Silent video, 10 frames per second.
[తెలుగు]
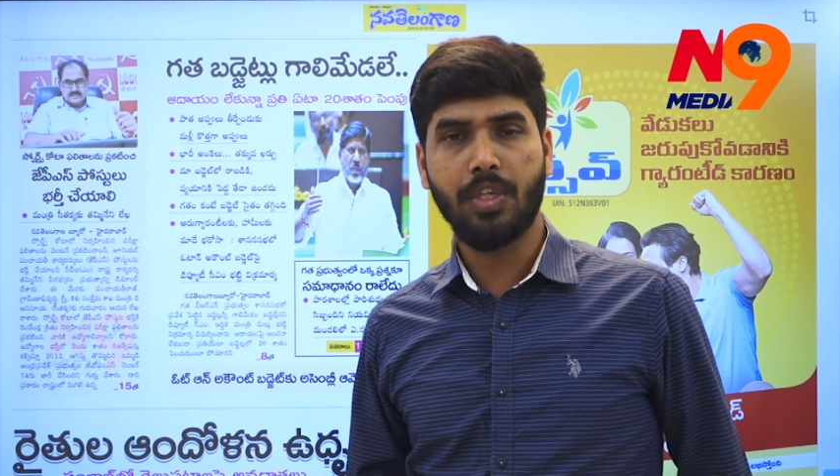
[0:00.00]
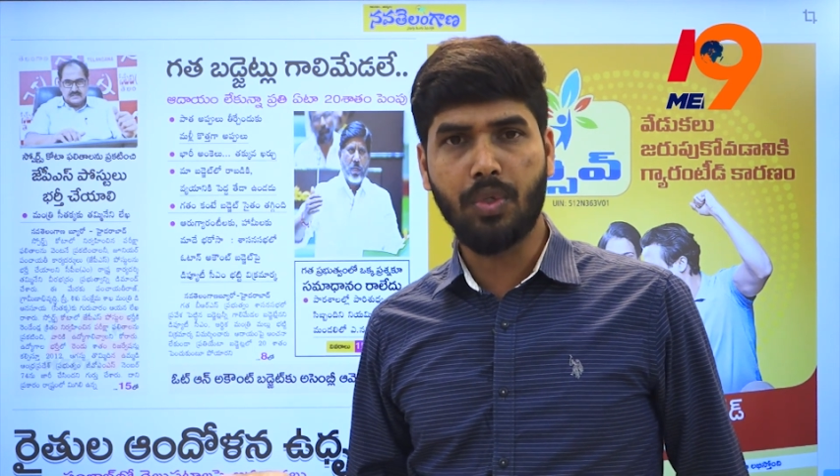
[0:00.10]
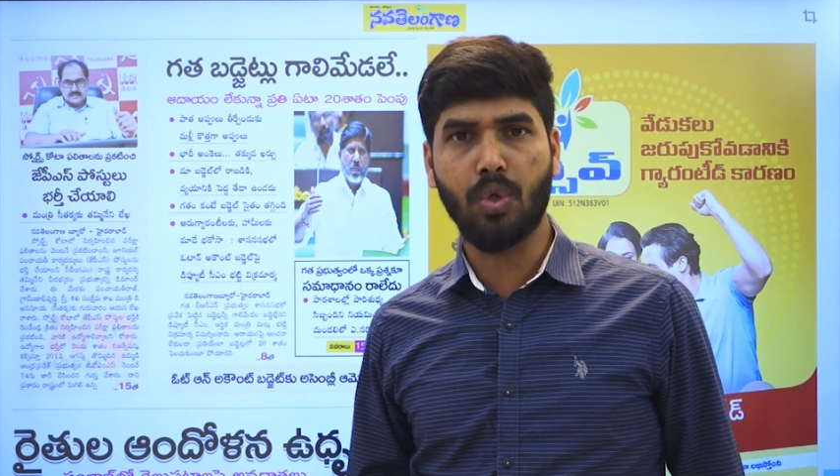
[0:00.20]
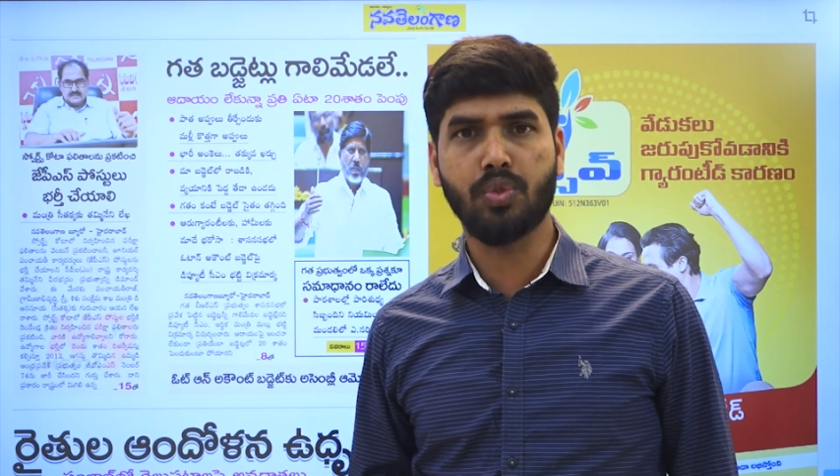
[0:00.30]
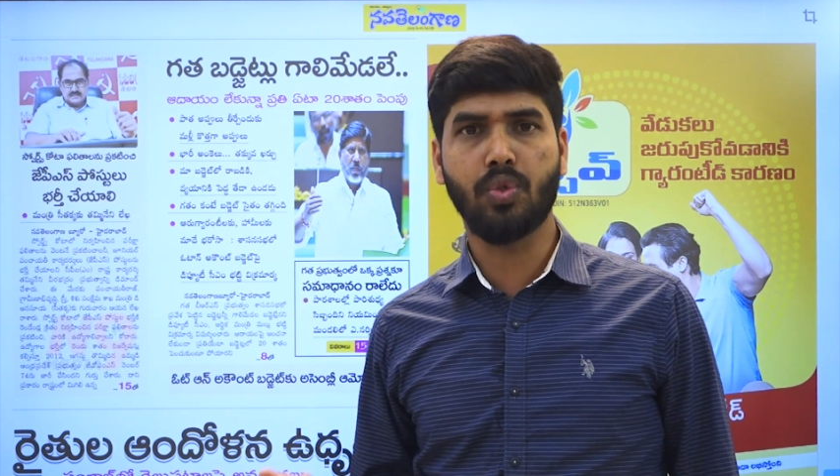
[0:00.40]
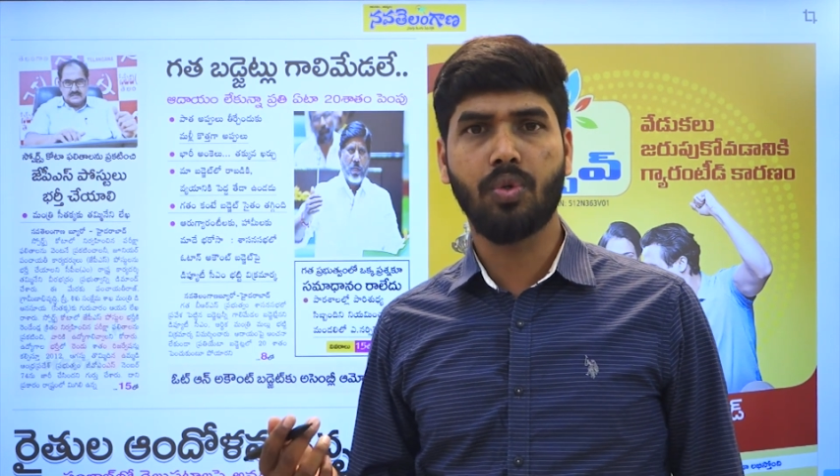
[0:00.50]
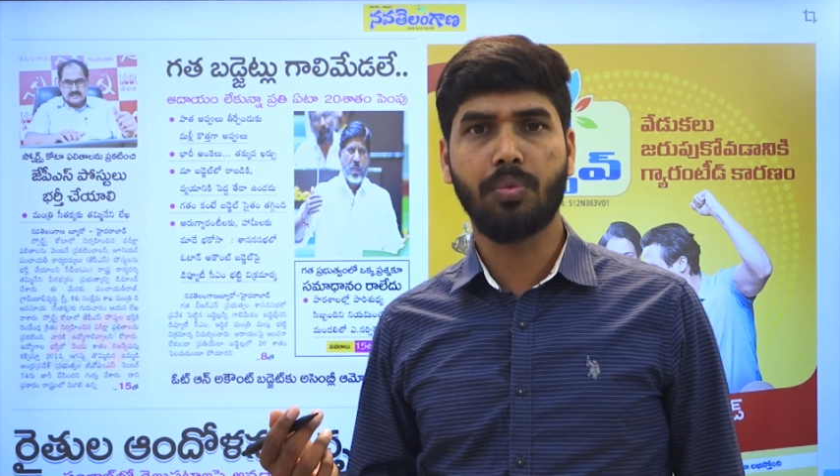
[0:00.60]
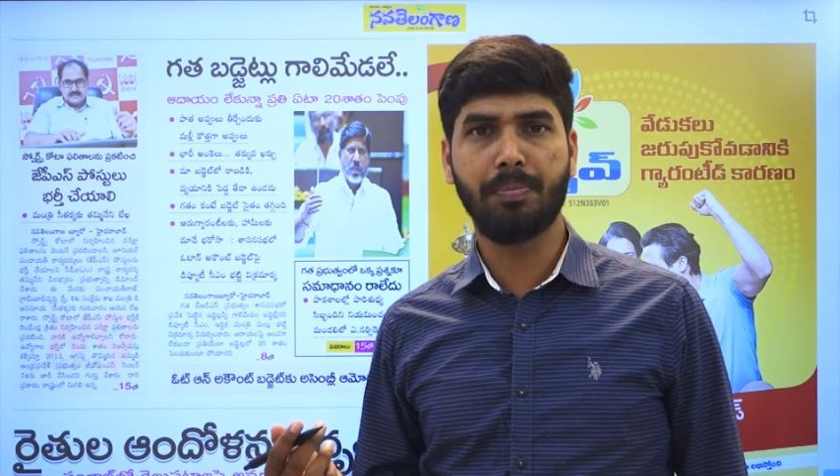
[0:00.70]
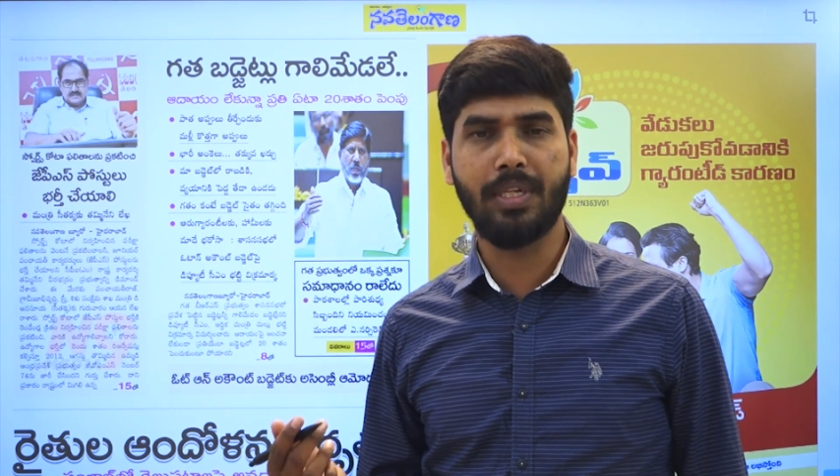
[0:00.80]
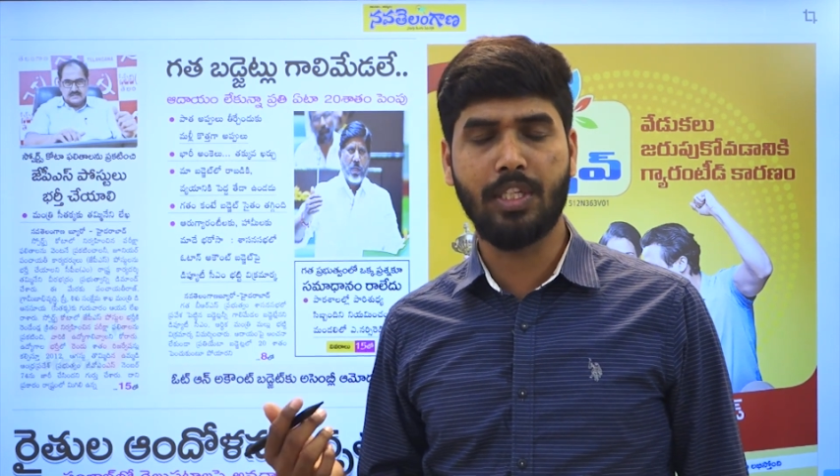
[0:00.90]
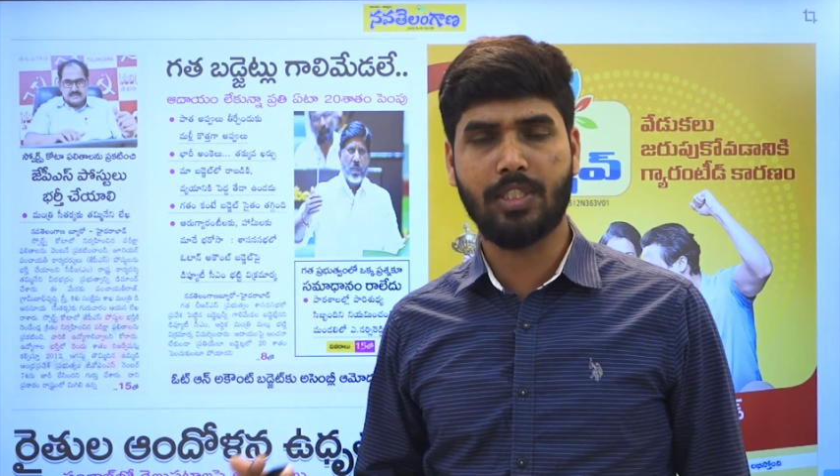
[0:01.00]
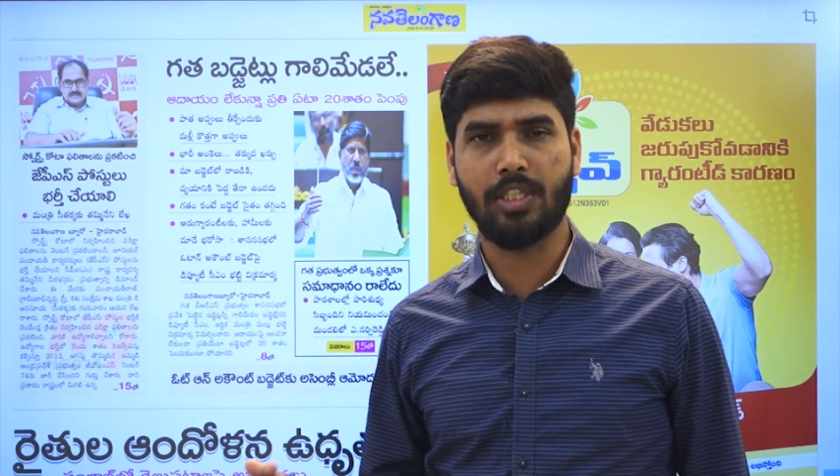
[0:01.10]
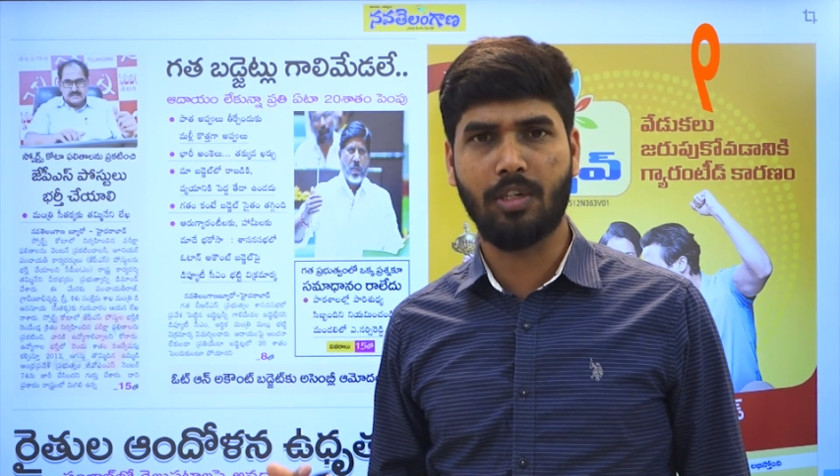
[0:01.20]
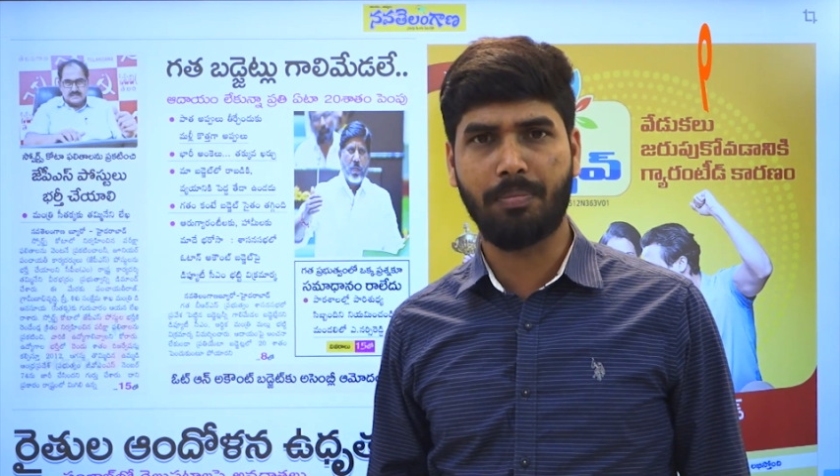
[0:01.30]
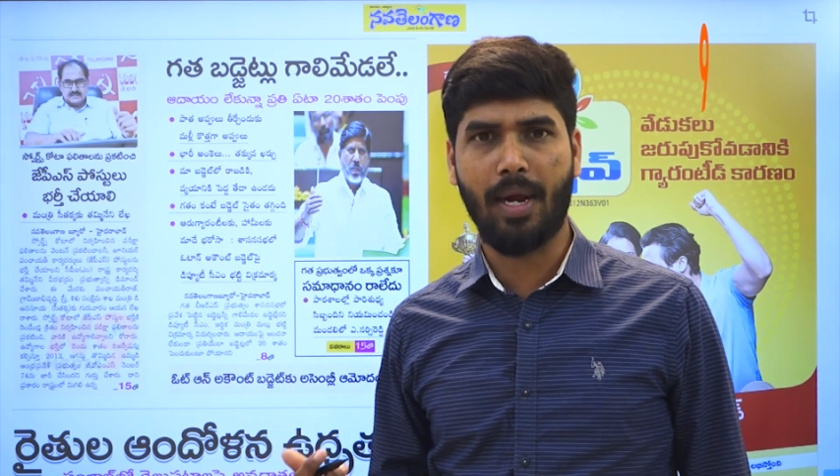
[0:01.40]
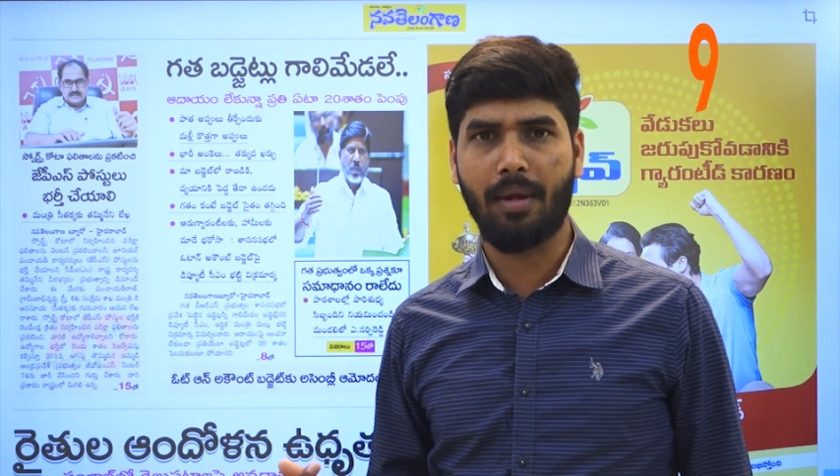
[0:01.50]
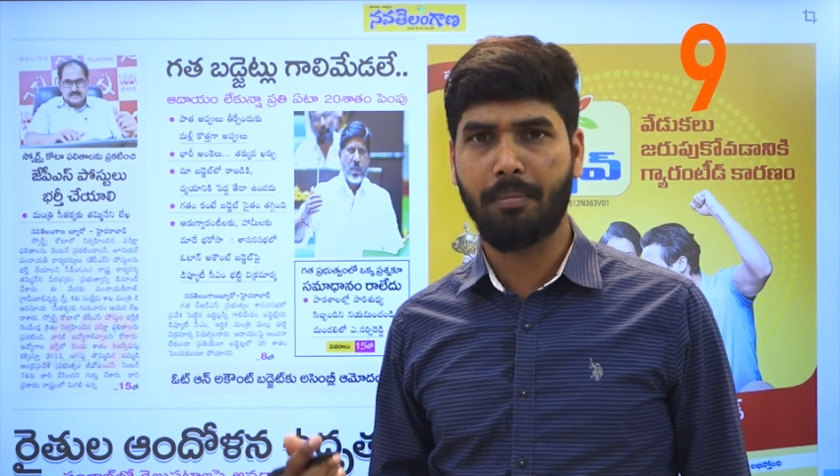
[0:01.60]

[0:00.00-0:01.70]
ఈరోజు మీరు తీసుకొచ్చిన బా